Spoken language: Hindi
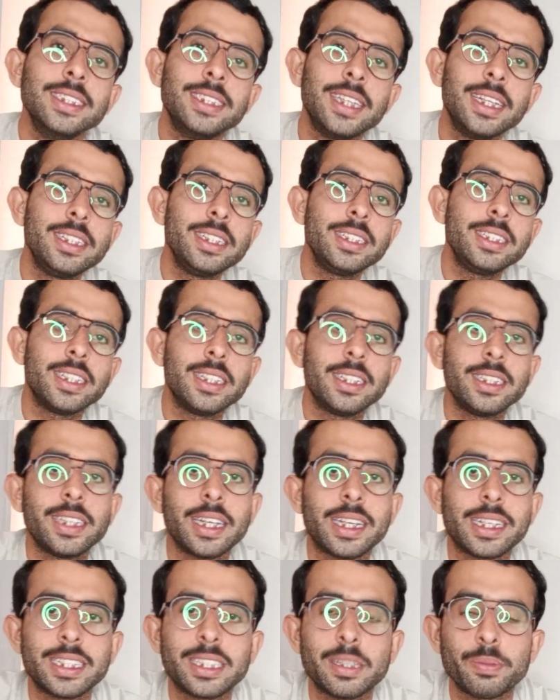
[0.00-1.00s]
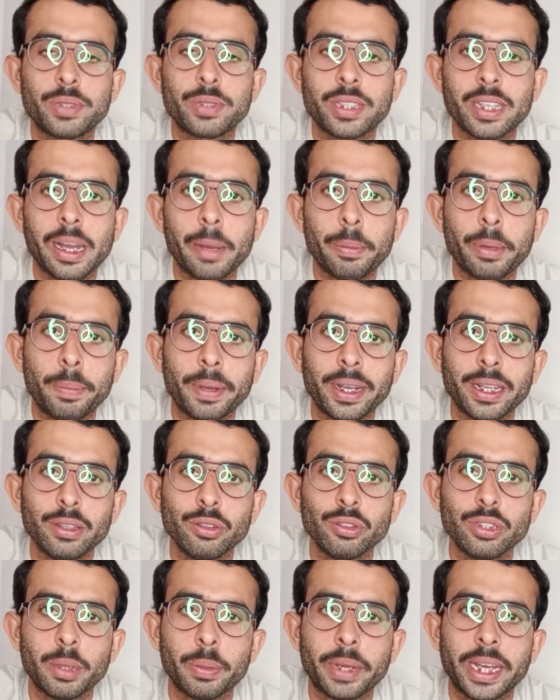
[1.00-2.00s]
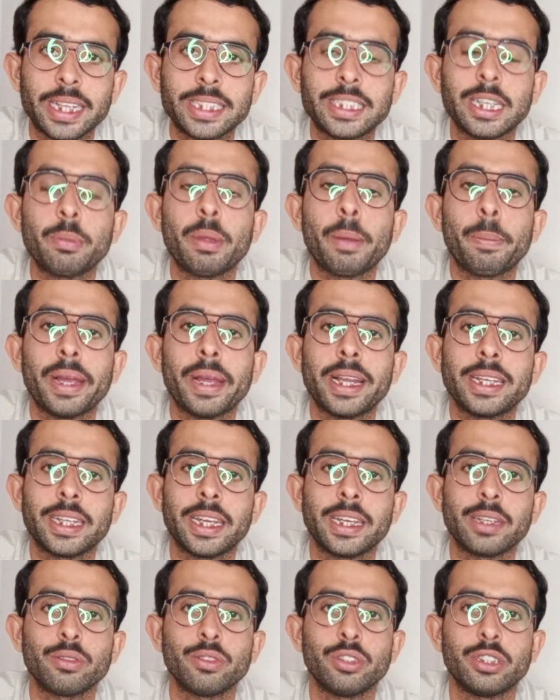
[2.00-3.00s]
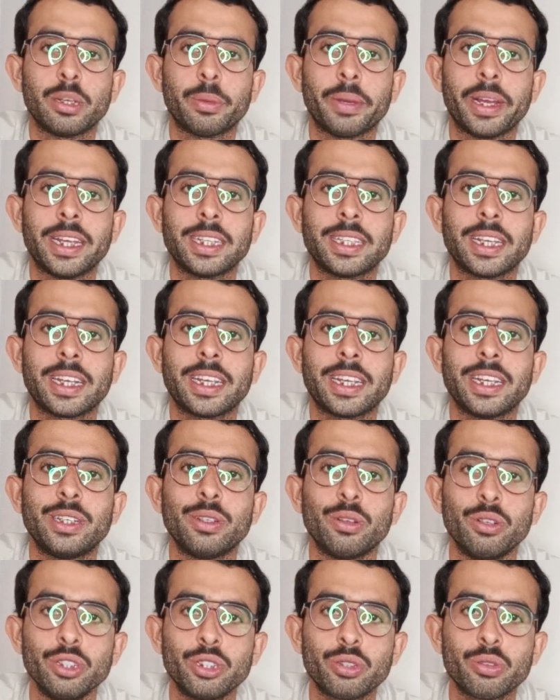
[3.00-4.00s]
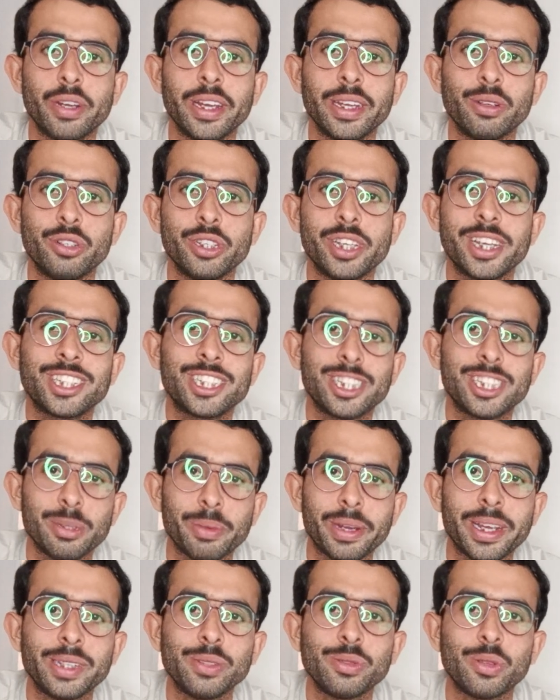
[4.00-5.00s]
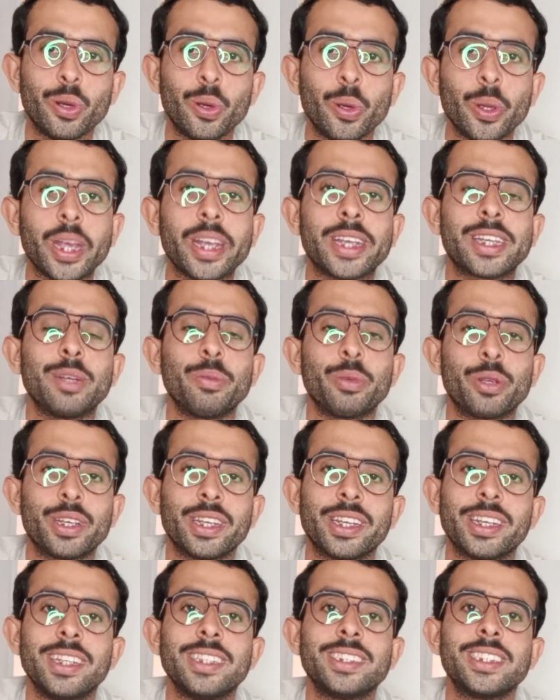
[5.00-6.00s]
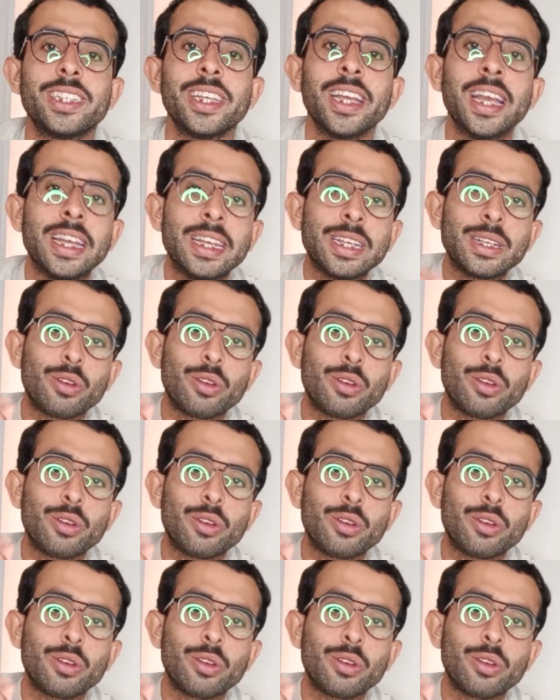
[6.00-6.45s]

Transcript: जल्दी जल्दी जाके सब्सक्राइब के बटन को दबाएं साथ में बेल के आइकन को दबाएं ताकि डोज क्वाइन हो या शिवाइन हो या क्रिप्टो के रिलेटेड